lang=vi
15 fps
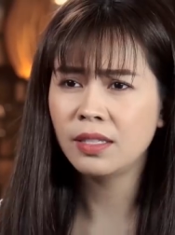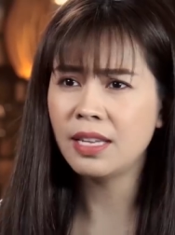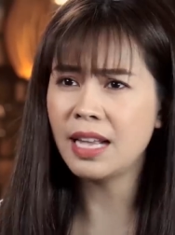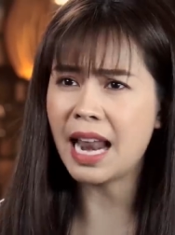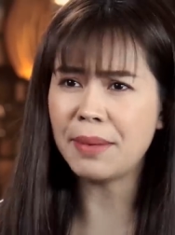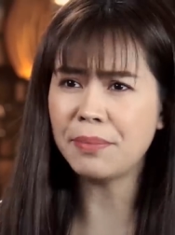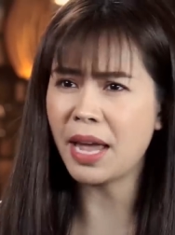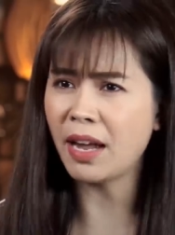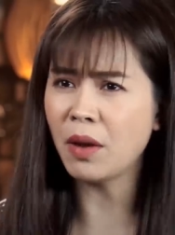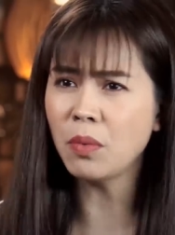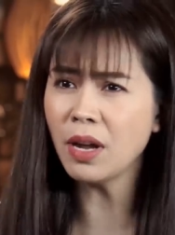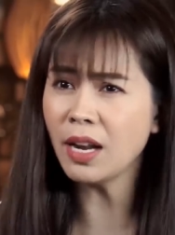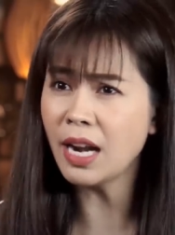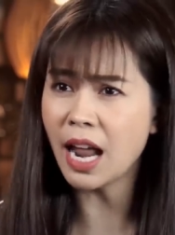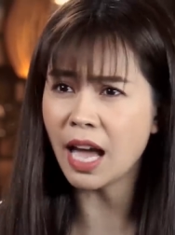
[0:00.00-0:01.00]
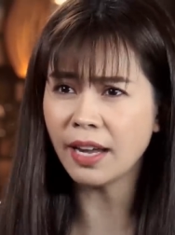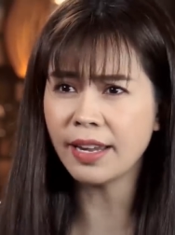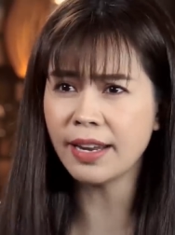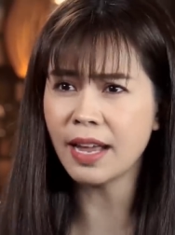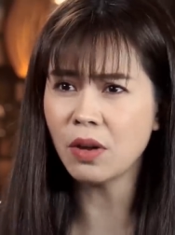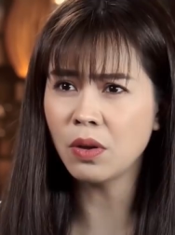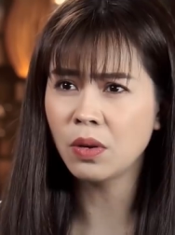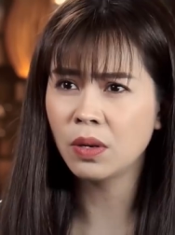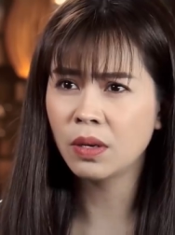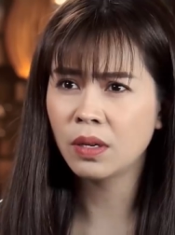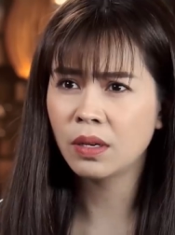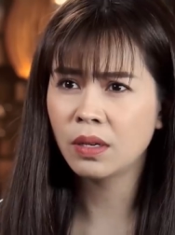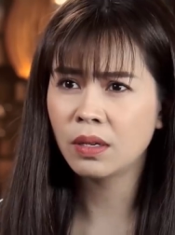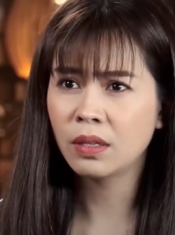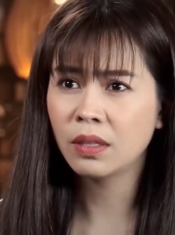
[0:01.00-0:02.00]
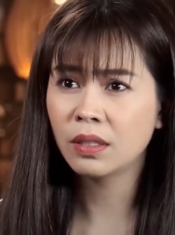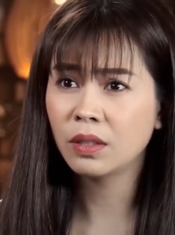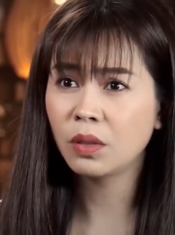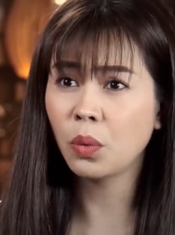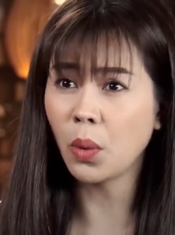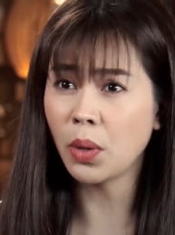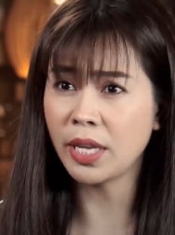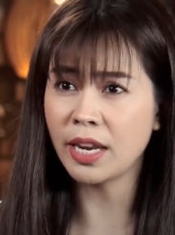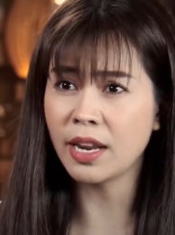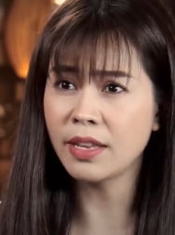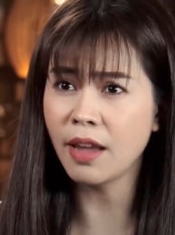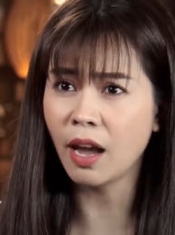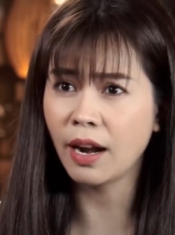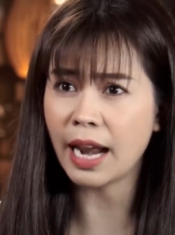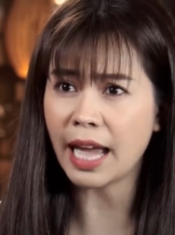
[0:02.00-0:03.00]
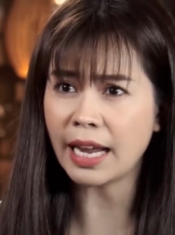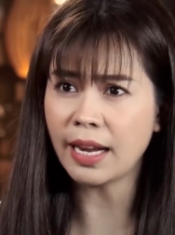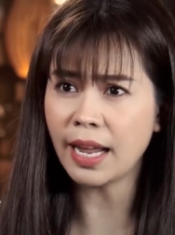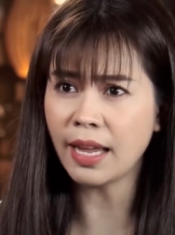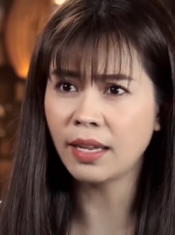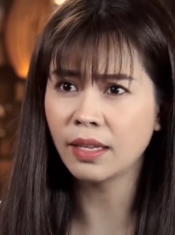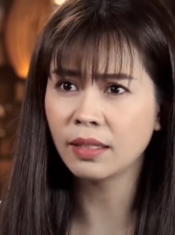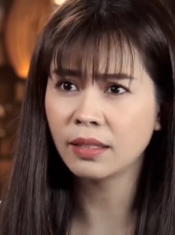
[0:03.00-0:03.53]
Chị làm vậy không có ích lợi gì đâu Tôi khuyên chị nên dừng lại đi